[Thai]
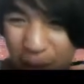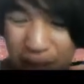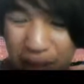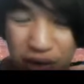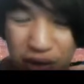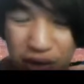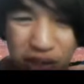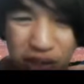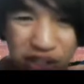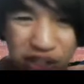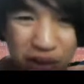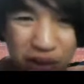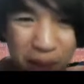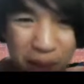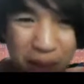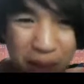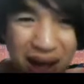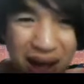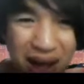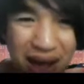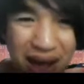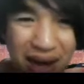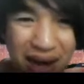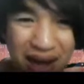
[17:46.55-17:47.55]
เป็นข้อสอบ
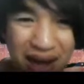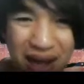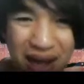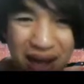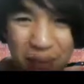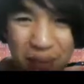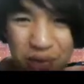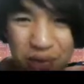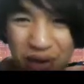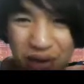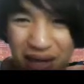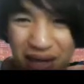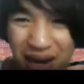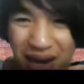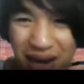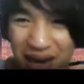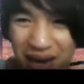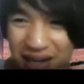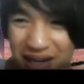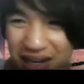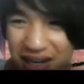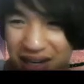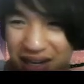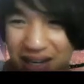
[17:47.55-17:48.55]
บ้างนะครับ ตอนนี้ใคร
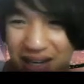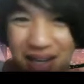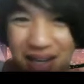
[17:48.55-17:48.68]
ที่